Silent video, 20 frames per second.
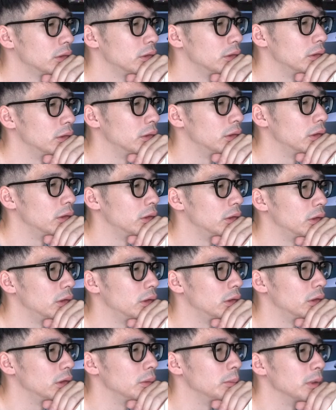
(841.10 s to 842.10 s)

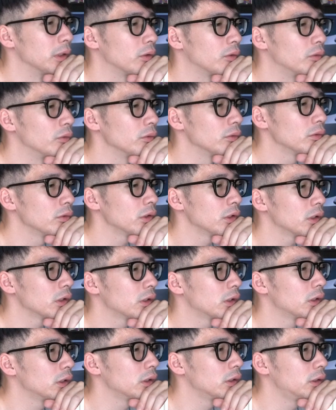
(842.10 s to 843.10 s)
えーまあ、この
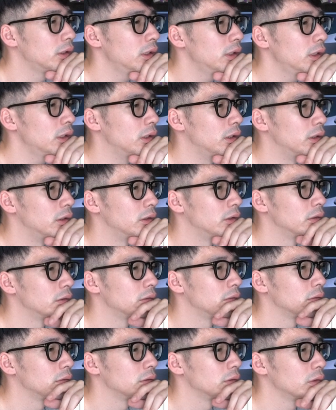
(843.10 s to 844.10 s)
中で
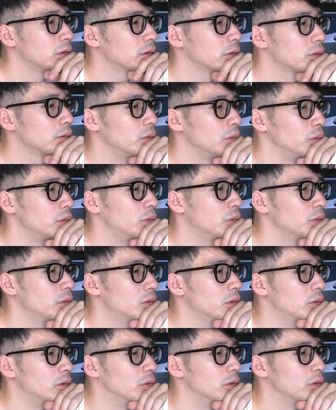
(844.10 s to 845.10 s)
こう
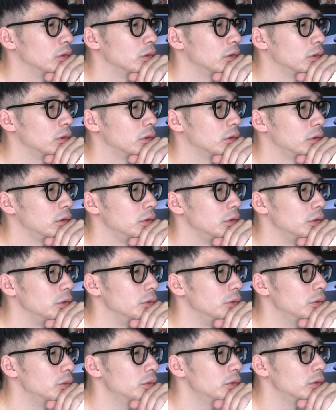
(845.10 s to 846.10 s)
どう
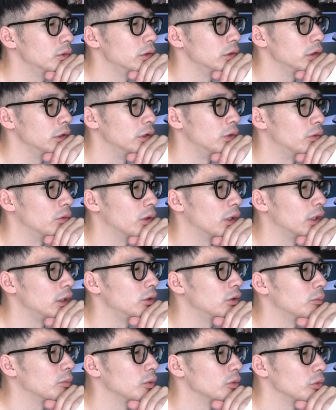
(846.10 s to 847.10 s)
いう色合い
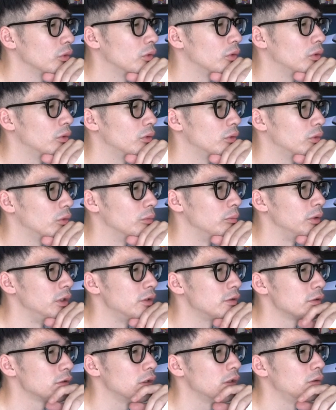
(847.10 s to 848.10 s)
のものを見
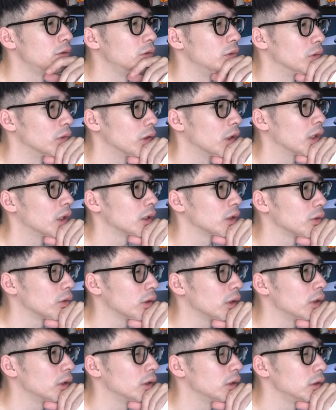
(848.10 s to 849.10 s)
つけるのかと
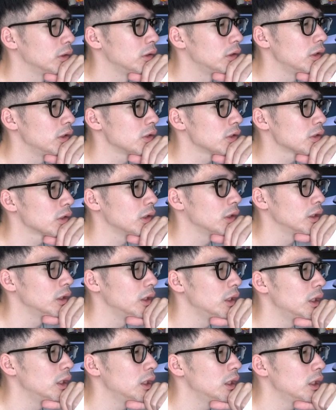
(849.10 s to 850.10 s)
かですか
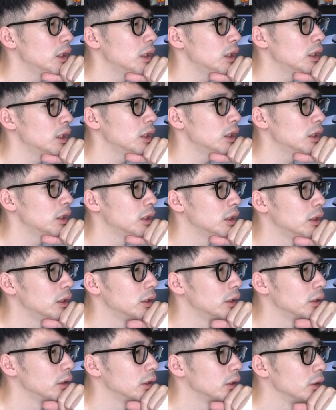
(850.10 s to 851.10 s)
ね。
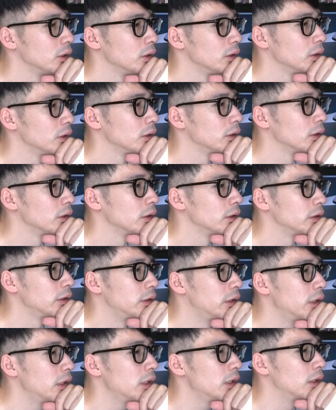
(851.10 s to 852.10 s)

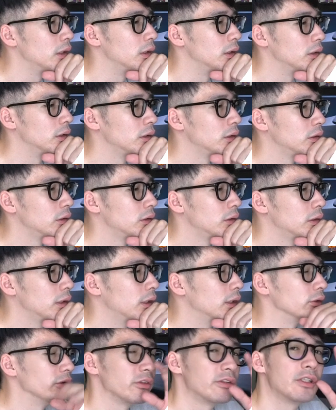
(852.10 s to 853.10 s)
で
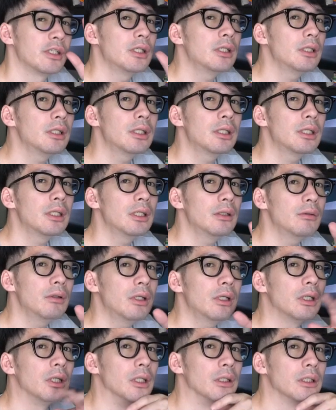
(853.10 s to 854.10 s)
あの前回
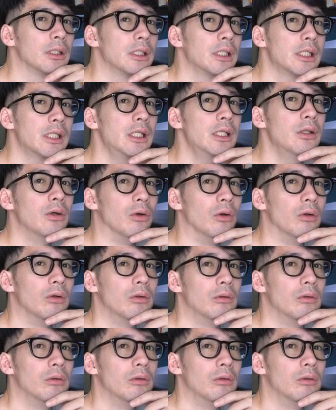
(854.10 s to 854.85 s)
は木の、